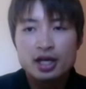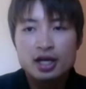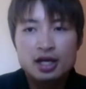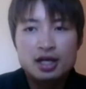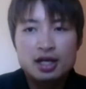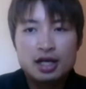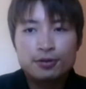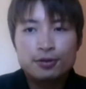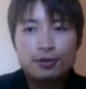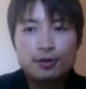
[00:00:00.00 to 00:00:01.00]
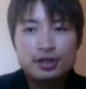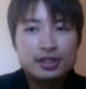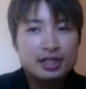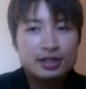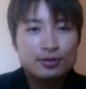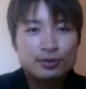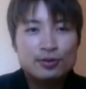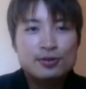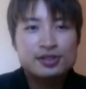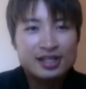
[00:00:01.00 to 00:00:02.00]
あのインターネットを通
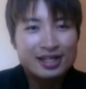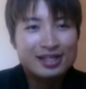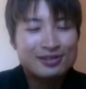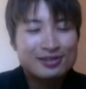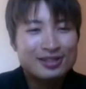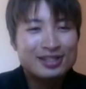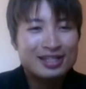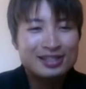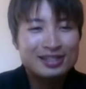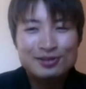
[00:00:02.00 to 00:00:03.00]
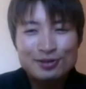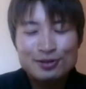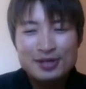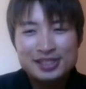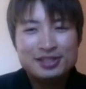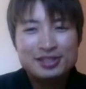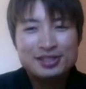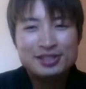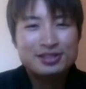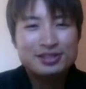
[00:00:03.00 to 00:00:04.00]
して、そのインターネットのバーチャル空
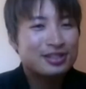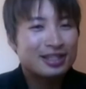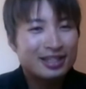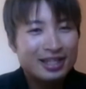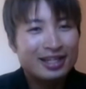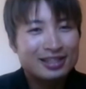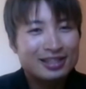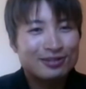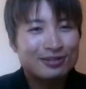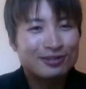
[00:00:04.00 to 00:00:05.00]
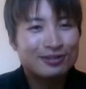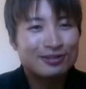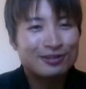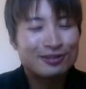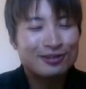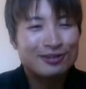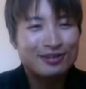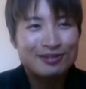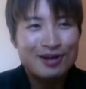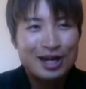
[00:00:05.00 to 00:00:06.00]
間で、その
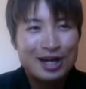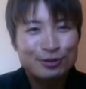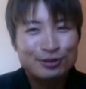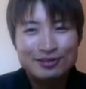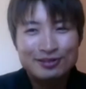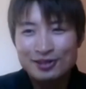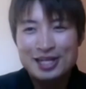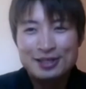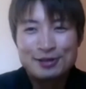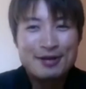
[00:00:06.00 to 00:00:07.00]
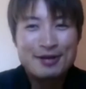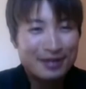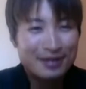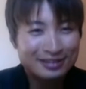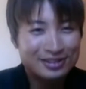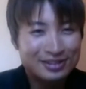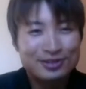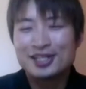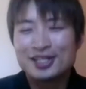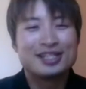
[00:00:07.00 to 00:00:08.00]
他のトレーニングメンバーと一緒に
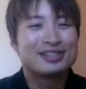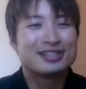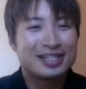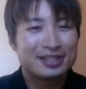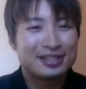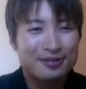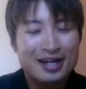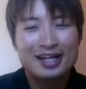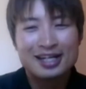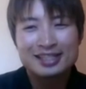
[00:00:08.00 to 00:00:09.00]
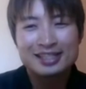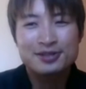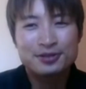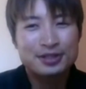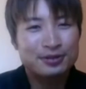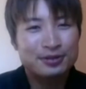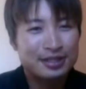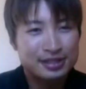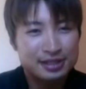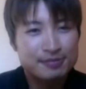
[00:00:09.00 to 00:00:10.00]
トレーニングしたりとか、結構いろんな
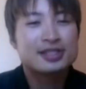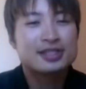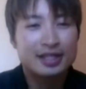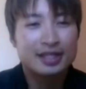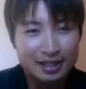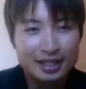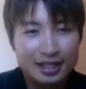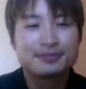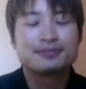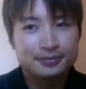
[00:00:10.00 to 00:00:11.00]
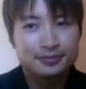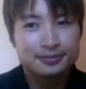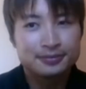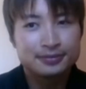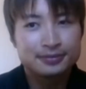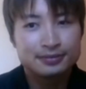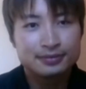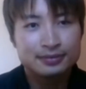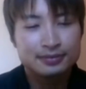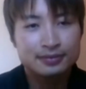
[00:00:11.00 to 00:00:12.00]
トレーニングをしてましたね。はいえっと、これま
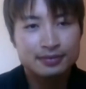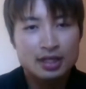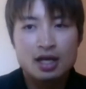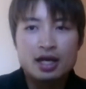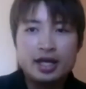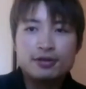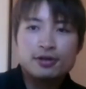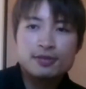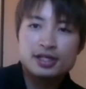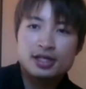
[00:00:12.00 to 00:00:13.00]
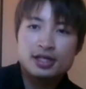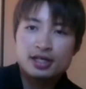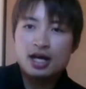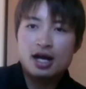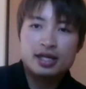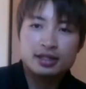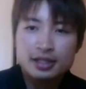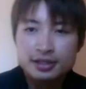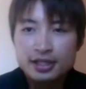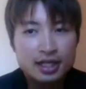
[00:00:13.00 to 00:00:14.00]
でやってきてな
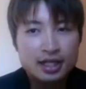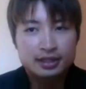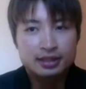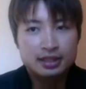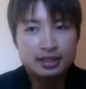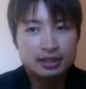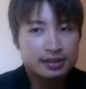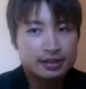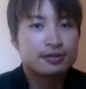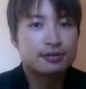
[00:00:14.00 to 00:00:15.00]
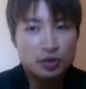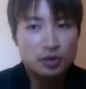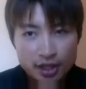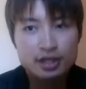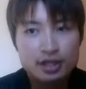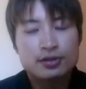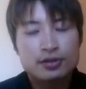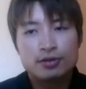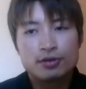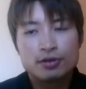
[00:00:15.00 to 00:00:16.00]
かっったですね。その
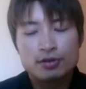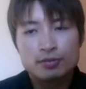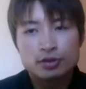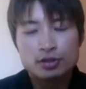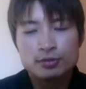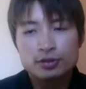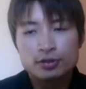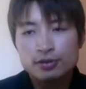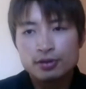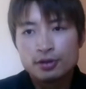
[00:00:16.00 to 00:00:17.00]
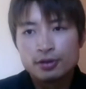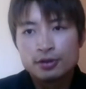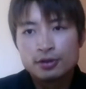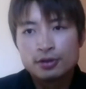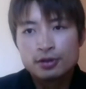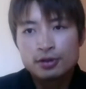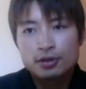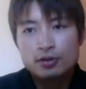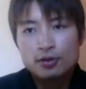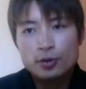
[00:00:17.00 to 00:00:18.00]
もともと
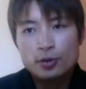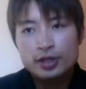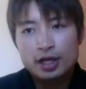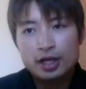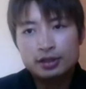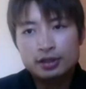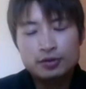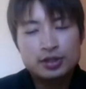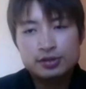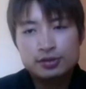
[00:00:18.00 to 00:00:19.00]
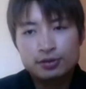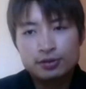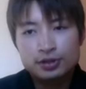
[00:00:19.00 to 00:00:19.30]
コロナというかその